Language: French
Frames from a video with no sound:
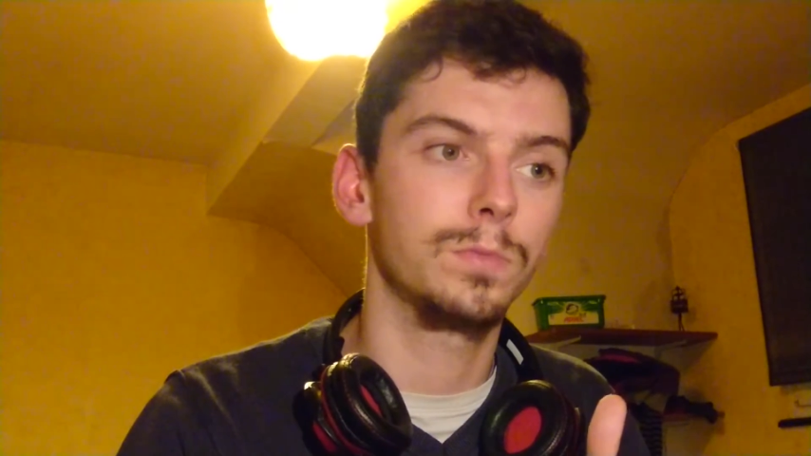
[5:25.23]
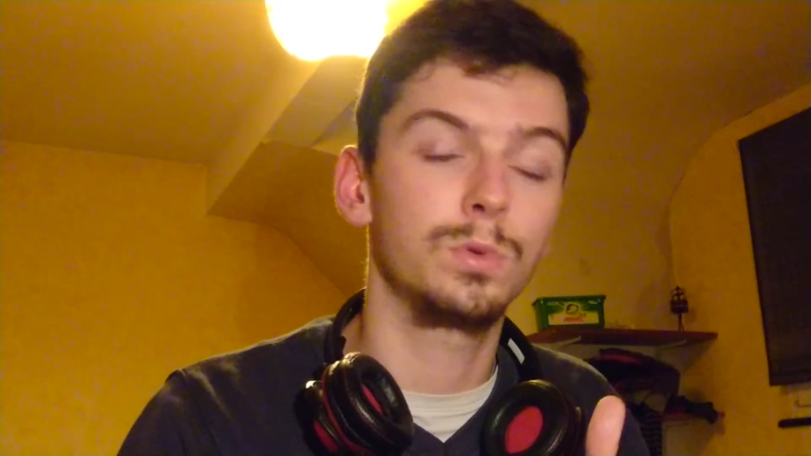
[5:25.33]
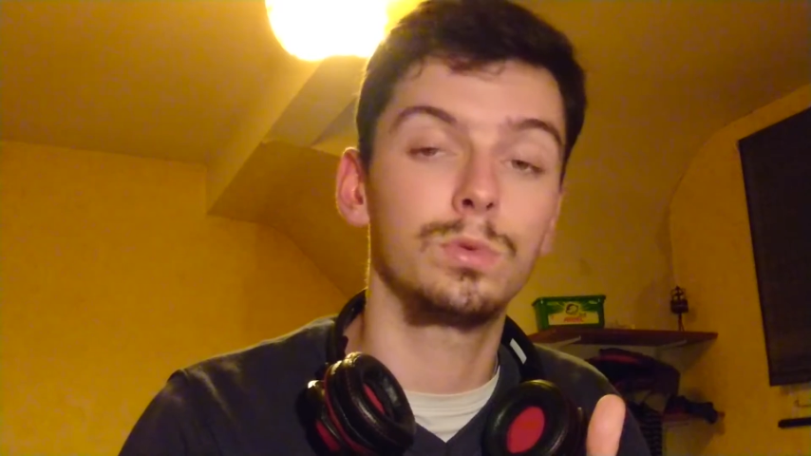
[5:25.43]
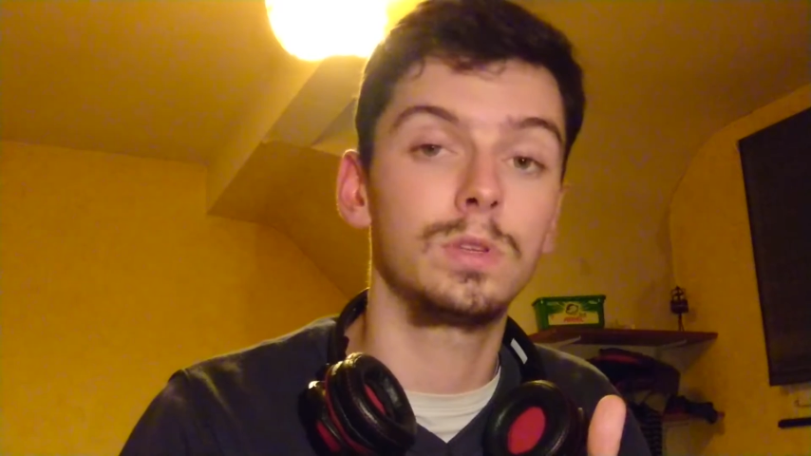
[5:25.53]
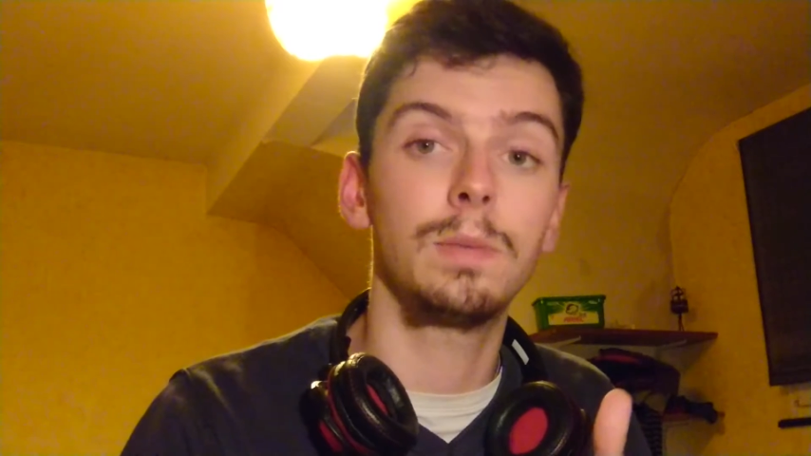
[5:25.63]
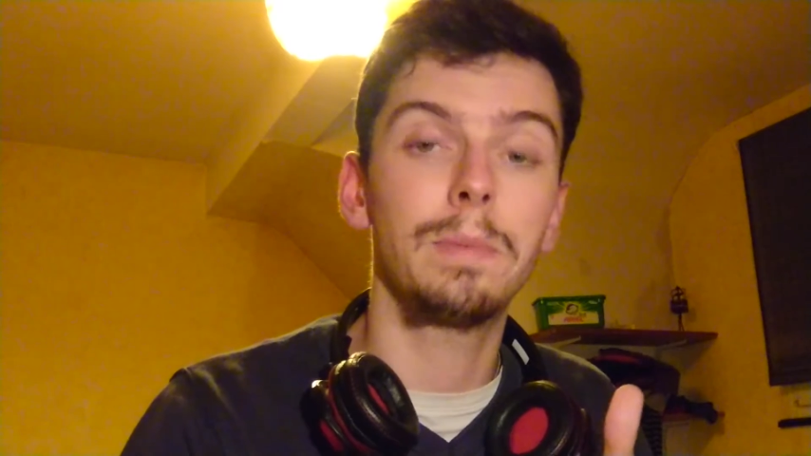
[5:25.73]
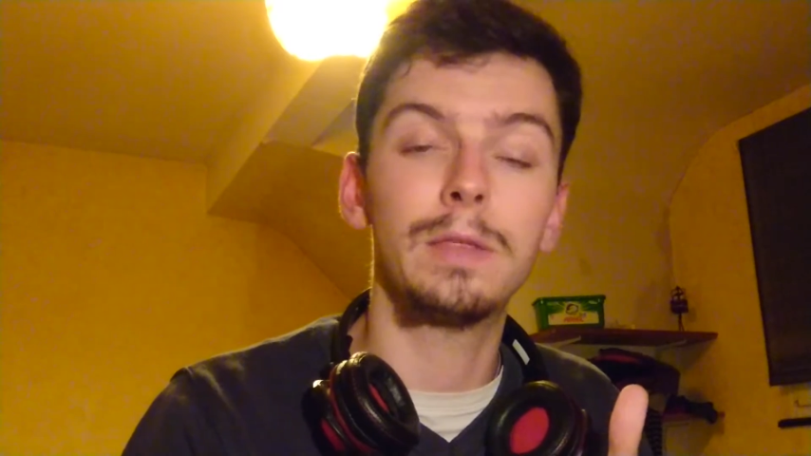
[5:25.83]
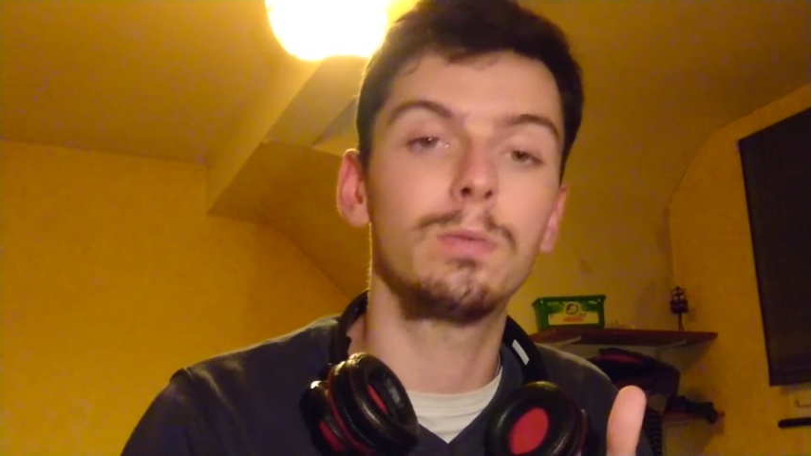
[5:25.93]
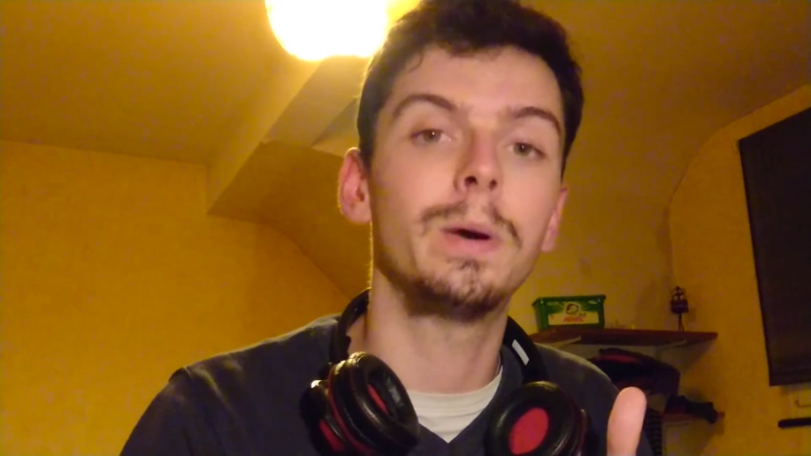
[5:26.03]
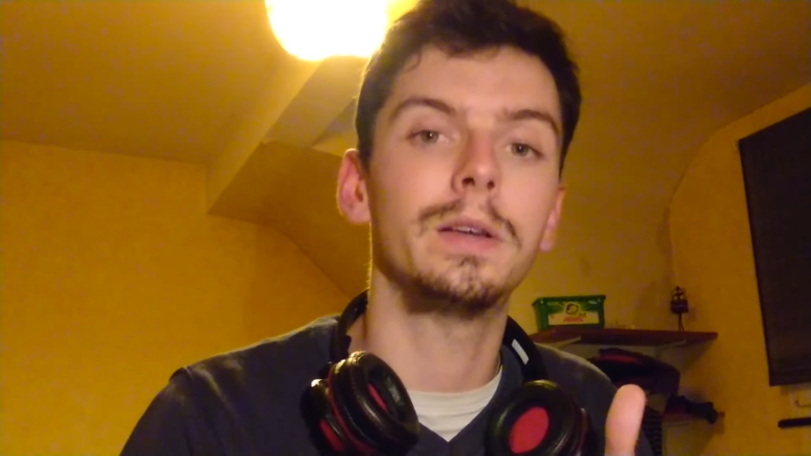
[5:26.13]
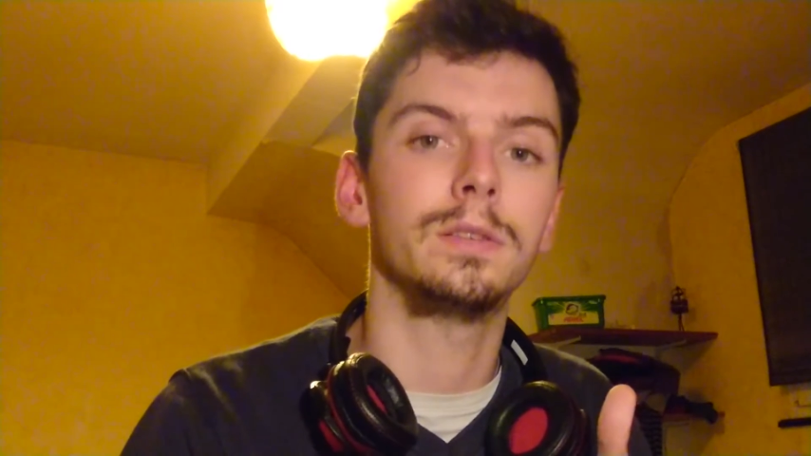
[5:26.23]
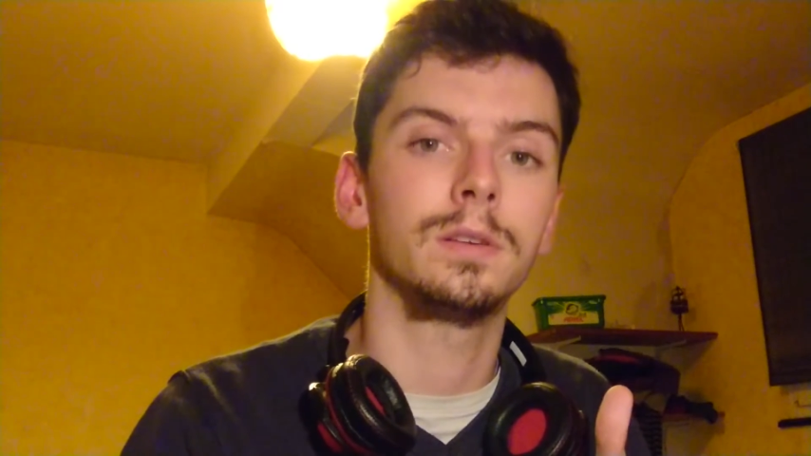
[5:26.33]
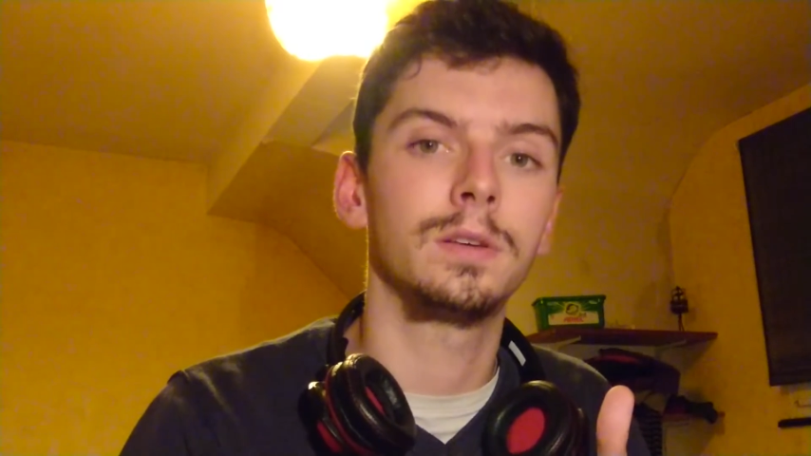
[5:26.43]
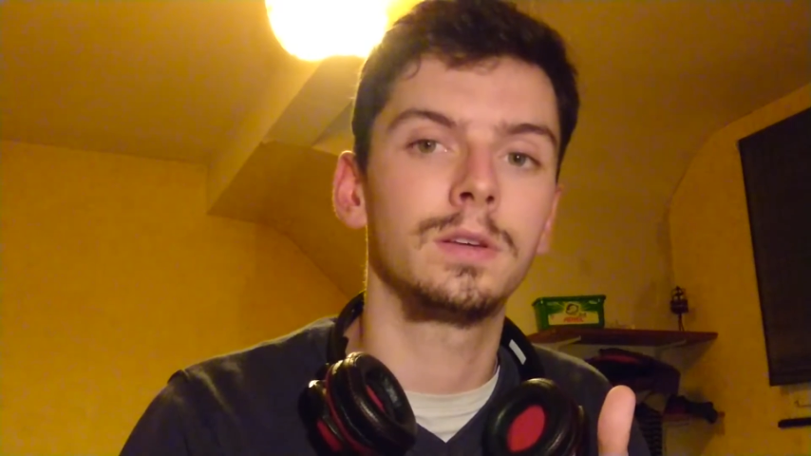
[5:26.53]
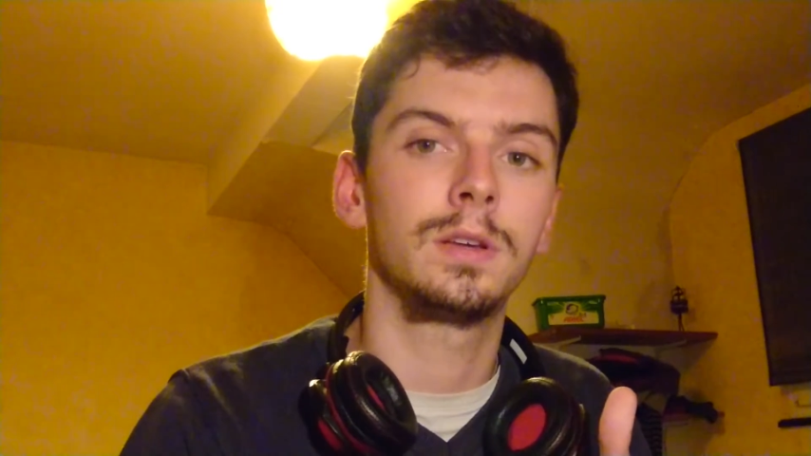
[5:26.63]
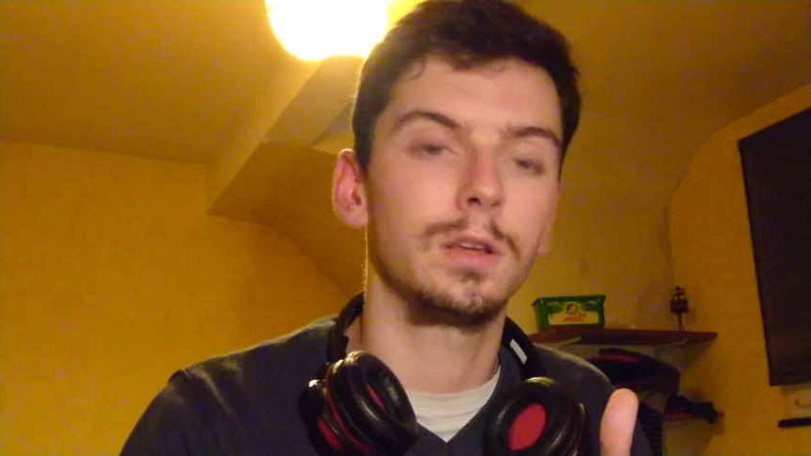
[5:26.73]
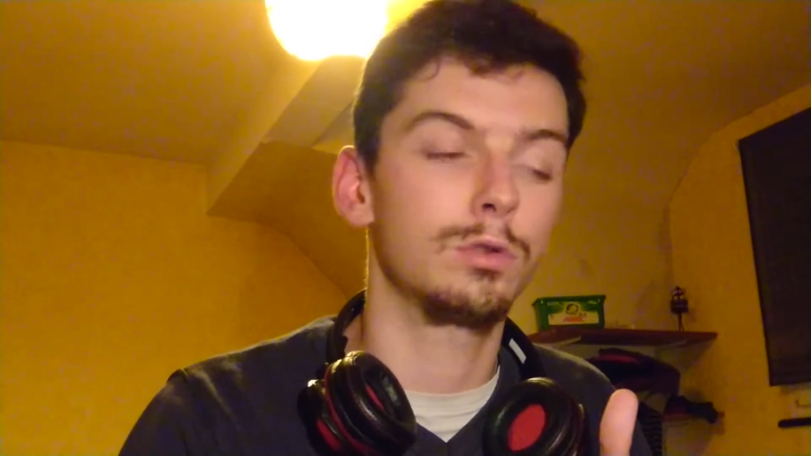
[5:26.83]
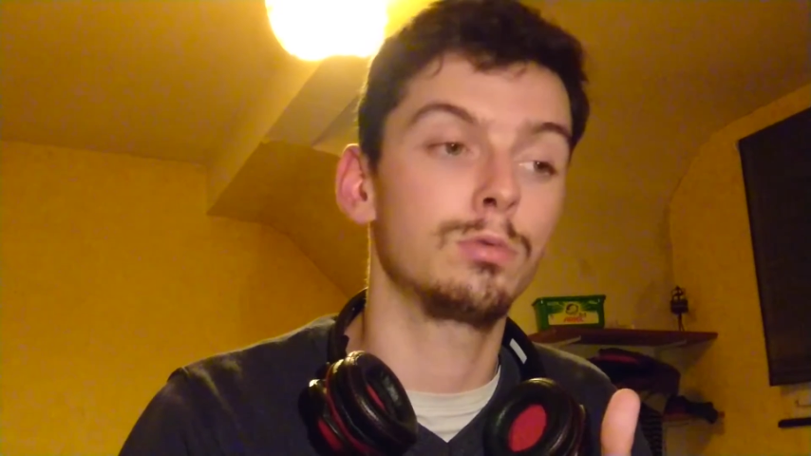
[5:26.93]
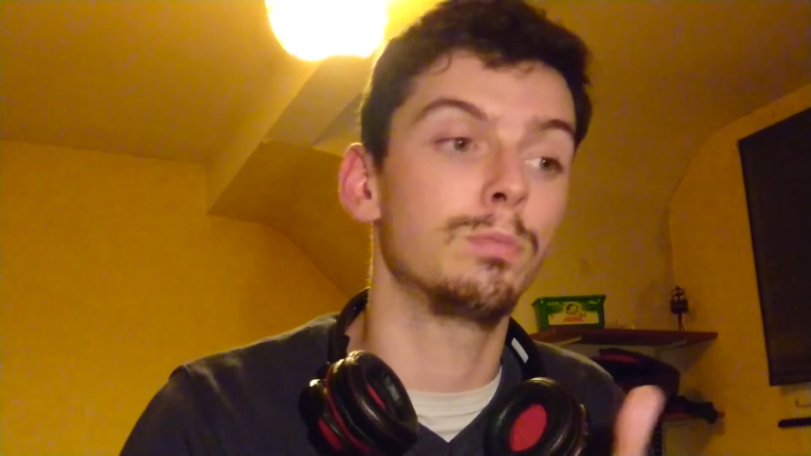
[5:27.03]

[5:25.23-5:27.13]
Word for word: sais pas de base, que tu